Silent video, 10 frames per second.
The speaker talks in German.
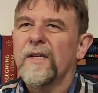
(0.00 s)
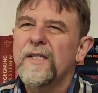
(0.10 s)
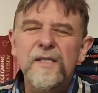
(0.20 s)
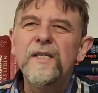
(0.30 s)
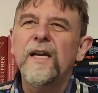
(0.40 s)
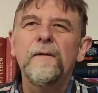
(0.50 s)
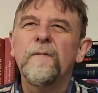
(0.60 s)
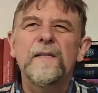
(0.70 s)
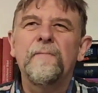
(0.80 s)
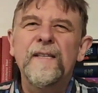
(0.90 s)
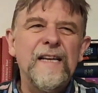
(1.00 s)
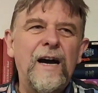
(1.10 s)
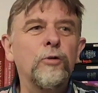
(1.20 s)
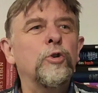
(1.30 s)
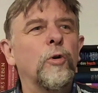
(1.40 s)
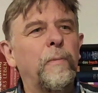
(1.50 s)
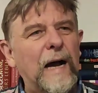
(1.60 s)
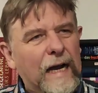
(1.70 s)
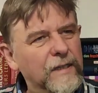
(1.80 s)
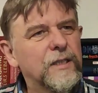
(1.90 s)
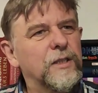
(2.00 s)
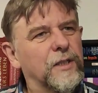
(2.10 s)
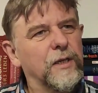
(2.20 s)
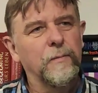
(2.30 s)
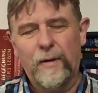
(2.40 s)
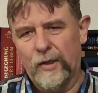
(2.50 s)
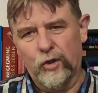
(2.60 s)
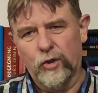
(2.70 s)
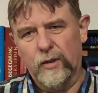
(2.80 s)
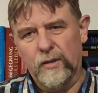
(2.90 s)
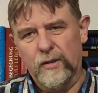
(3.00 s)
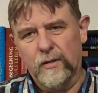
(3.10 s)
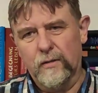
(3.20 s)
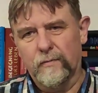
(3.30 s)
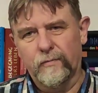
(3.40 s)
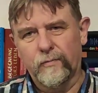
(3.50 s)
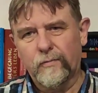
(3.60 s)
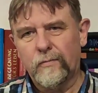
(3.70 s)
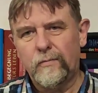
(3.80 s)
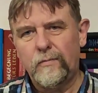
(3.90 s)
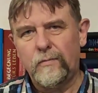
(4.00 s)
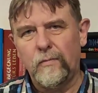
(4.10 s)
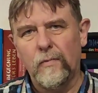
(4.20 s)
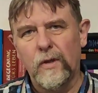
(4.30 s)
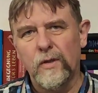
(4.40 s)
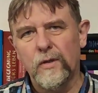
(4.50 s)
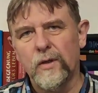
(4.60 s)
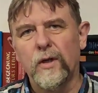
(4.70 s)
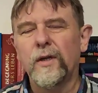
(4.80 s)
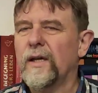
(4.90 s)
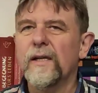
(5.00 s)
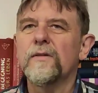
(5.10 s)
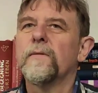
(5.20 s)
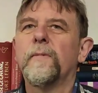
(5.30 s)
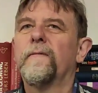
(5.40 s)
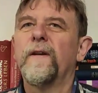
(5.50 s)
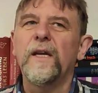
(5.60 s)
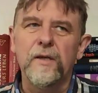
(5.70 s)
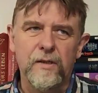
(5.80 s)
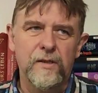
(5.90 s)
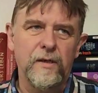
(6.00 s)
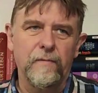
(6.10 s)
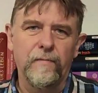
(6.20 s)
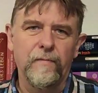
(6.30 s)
Es ist nicht etwas, was automatisch in Menschen ist, sondern Jesus befähigt sie.